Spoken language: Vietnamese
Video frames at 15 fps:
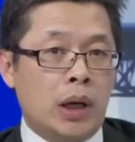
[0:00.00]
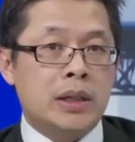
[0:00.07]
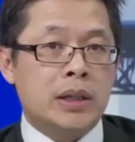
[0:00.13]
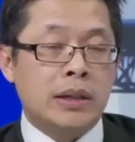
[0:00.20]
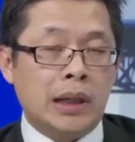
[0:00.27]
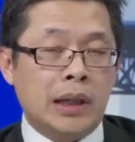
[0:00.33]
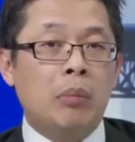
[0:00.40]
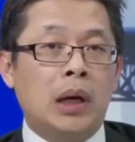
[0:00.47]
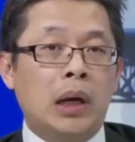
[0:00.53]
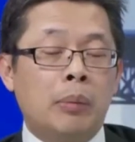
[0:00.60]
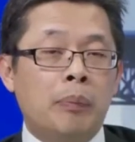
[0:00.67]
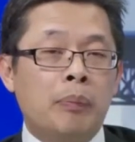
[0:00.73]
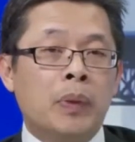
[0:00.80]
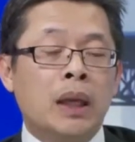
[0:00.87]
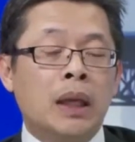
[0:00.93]
hoặc là trên
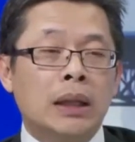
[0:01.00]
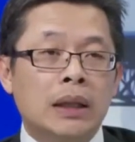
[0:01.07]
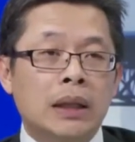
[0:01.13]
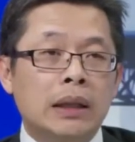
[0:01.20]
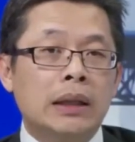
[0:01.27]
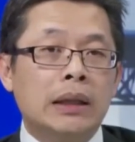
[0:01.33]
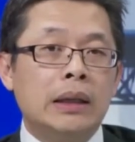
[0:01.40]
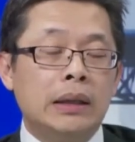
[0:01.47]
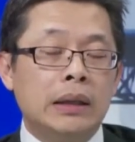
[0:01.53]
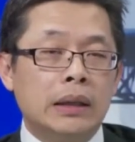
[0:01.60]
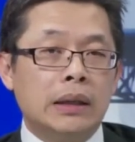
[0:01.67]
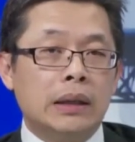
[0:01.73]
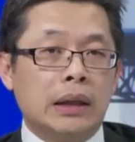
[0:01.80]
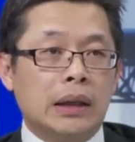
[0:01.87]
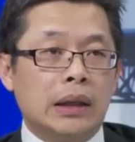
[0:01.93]
85 thì
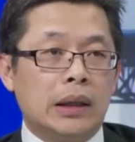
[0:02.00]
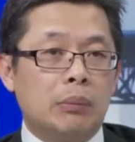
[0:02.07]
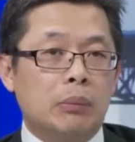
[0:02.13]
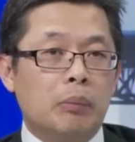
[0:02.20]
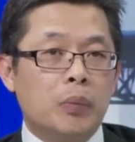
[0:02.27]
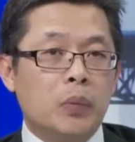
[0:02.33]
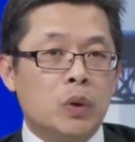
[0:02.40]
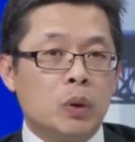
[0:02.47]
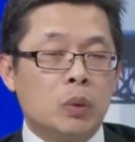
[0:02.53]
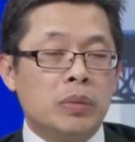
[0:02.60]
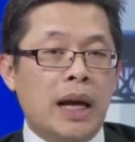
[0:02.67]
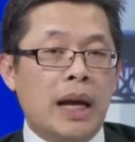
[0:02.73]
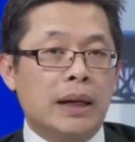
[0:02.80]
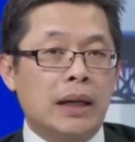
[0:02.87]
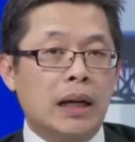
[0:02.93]
à, chúng
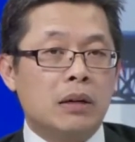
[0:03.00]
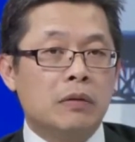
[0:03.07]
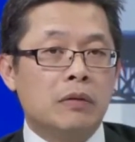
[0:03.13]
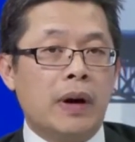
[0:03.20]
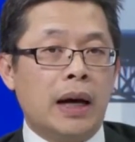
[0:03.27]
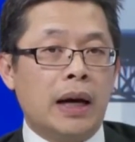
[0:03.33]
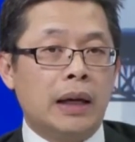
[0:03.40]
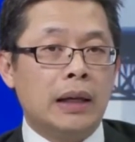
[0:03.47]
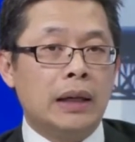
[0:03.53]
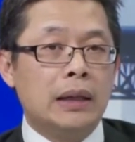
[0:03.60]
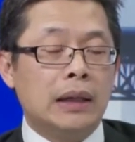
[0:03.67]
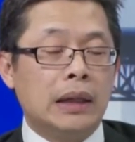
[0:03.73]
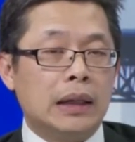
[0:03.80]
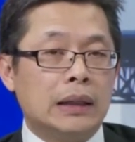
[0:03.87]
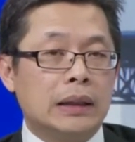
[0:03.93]
ta cần
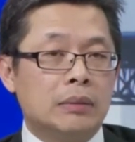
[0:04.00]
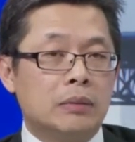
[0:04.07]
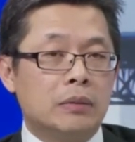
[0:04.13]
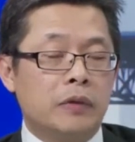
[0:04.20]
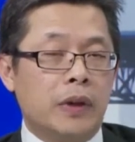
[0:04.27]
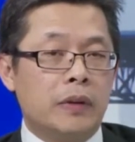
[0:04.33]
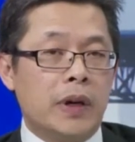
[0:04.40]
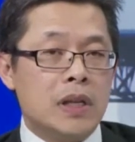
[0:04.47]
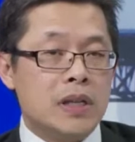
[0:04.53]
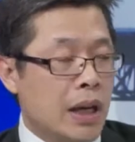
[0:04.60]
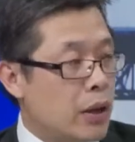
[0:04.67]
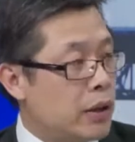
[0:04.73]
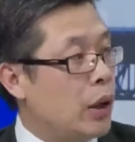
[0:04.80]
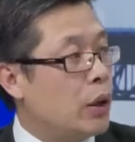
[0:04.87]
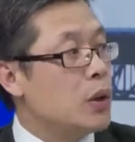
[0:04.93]
phải à, phải phải
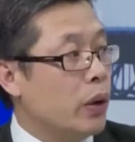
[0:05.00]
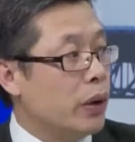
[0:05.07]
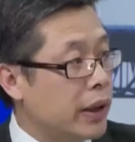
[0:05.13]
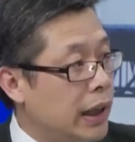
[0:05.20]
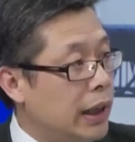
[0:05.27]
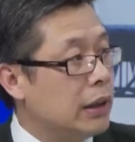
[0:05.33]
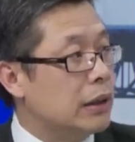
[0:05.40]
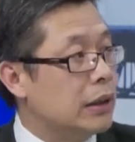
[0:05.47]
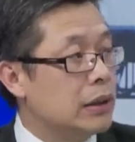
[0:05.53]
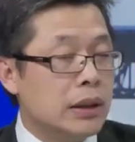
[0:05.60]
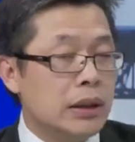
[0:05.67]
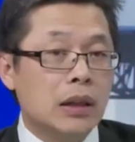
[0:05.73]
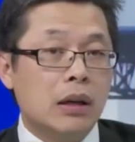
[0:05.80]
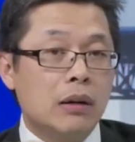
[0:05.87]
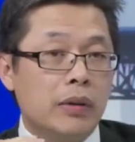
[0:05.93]
theo dõi kỹ lưỡng
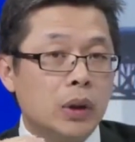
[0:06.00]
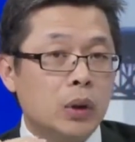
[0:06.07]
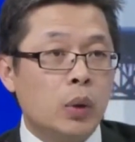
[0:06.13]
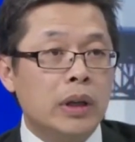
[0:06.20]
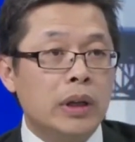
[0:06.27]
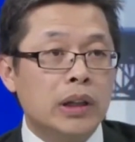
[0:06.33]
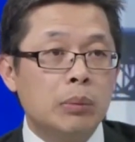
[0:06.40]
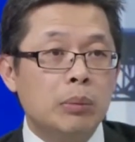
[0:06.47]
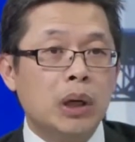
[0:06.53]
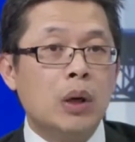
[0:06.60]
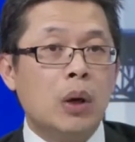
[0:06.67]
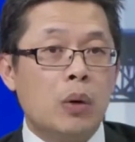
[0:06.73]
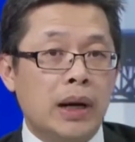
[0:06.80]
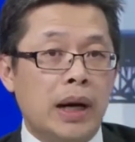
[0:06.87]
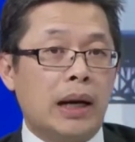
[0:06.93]
và tùy cái mức
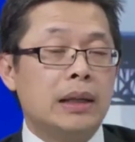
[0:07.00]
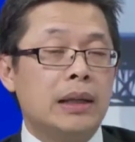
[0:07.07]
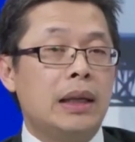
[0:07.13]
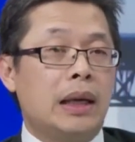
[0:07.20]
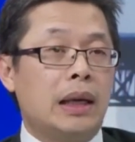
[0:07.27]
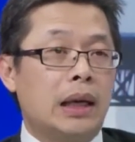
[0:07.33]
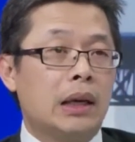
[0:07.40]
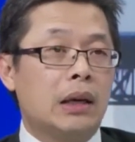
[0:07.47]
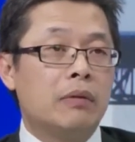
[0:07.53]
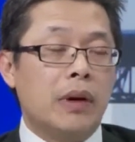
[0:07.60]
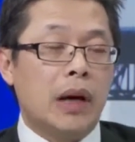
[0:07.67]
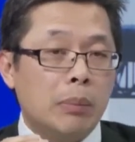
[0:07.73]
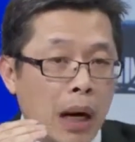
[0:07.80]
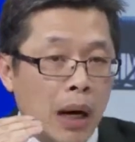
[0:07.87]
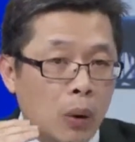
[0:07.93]
độ nặng nhẹ
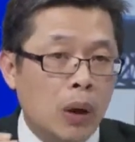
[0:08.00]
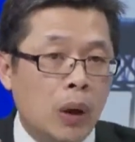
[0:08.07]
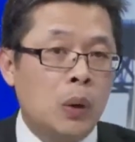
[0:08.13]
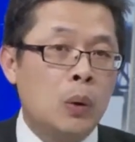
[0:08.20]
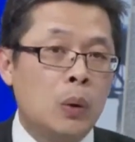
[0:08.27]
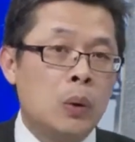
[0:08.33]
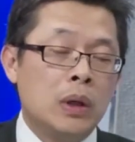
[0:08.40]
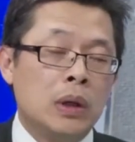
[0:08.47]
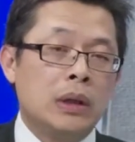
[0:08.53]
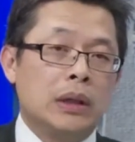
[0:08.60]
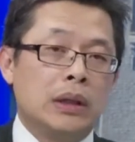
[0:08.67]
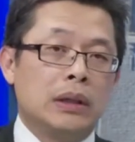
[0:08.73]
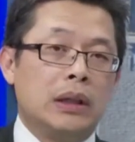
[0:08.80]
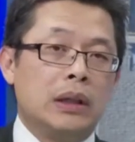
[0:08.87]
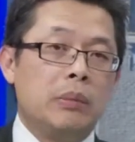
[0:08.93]
và bao lâu
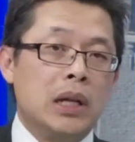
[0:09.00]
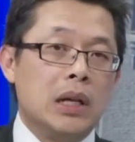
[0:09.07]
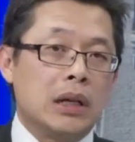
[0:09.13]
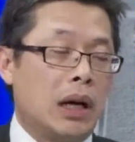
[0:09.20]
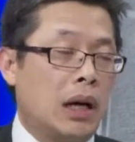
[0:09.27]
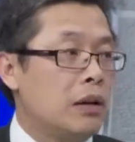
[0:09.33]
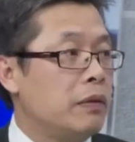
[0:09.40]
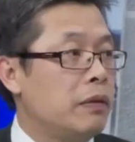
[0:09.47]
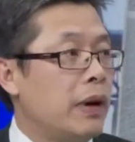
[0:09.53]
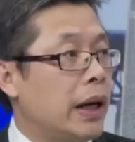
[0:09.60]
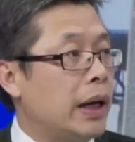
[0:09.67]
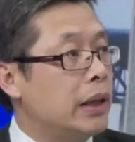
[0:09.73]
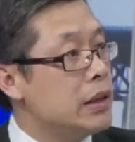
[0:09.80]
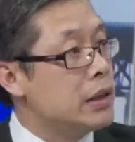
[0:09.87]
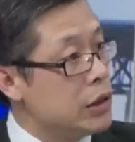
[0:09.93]
thì mình cần
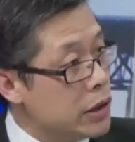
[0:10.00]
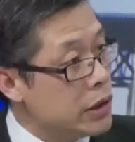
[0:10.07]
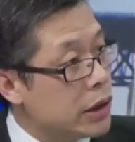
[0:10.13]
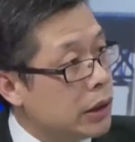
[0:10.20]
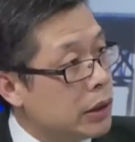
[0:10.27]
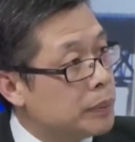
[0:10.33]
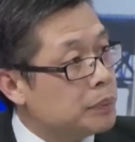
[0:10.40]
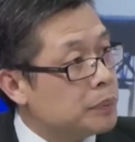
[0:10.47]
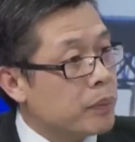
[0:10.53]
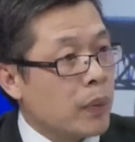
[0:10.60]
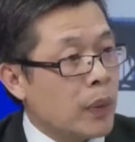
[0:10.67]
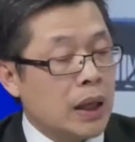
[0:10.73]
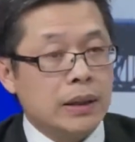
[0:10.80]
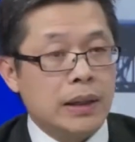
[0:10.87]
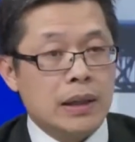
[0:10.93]
phải chữa trị
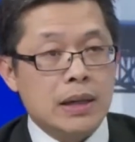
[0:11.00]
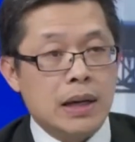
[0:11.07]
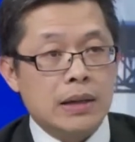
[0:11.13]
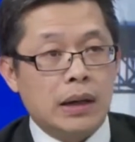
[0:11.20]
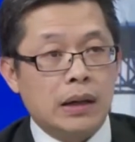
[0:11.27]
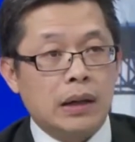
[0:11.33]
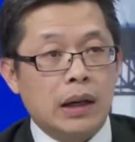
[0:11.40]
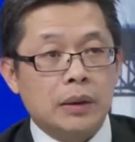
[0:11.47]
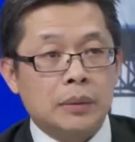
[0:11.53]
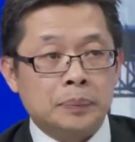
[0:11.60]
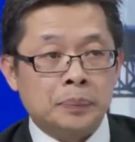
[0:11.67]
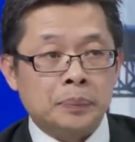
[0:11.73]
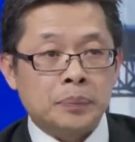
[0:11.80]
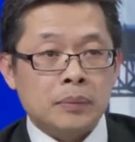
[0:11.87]
thành ra rằng là